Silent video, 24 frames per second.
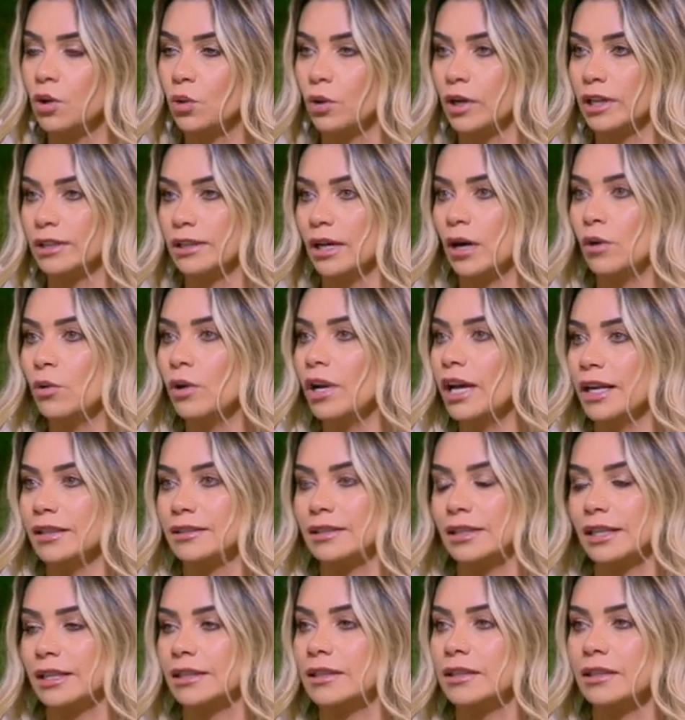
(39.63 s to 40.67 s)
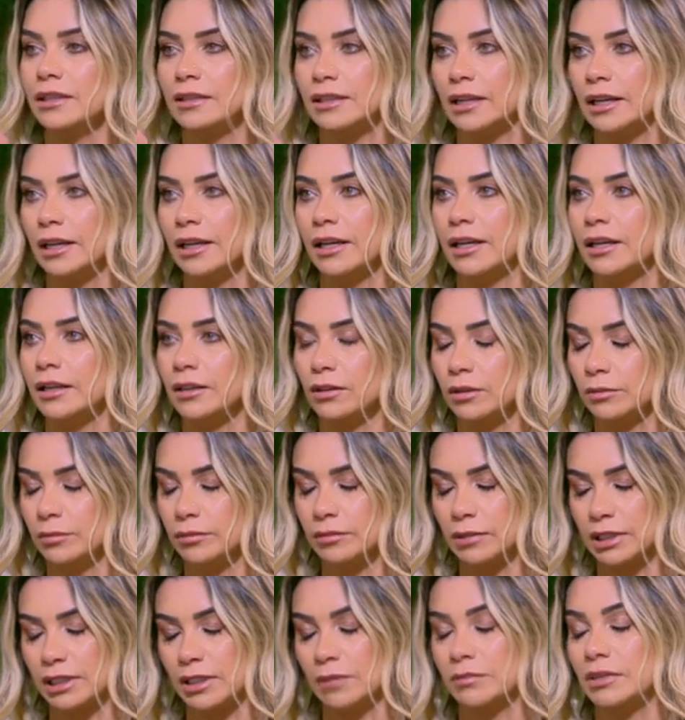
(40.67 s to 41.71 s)
وكانت اول حد جات لي دلال
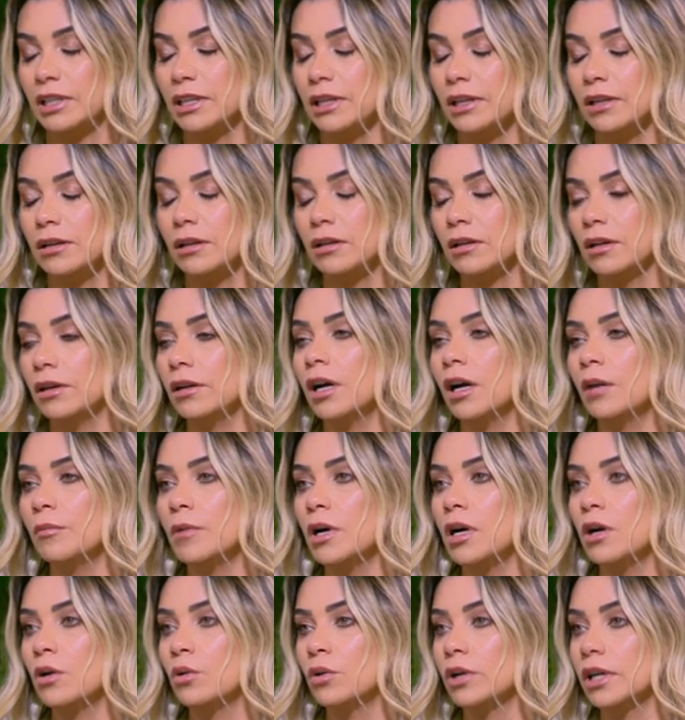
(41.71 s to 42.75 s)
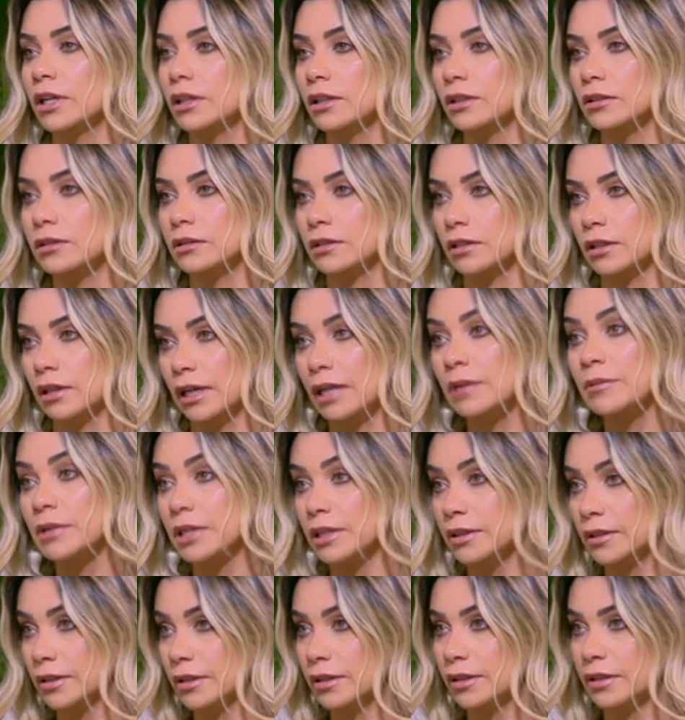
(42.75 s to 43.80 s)
مدام دلال الله يرحمها وكانت
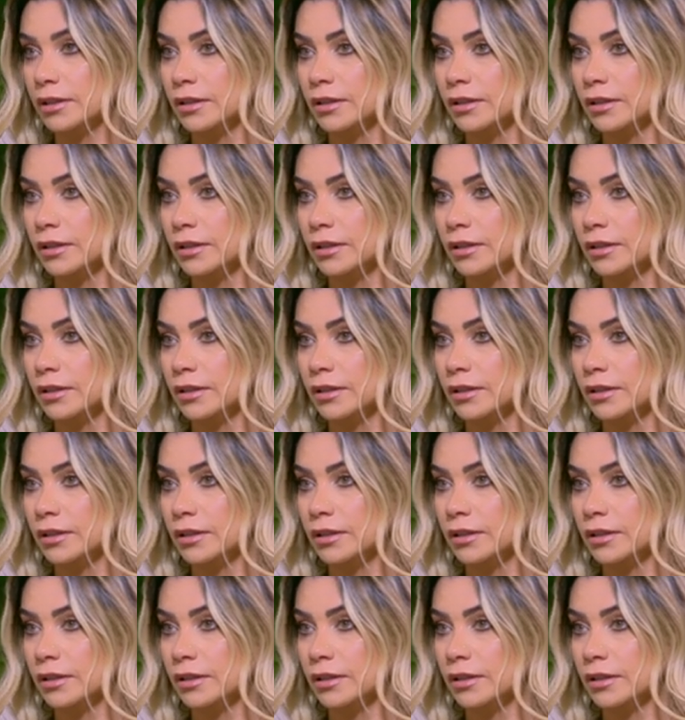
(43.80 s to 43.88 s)
ايمي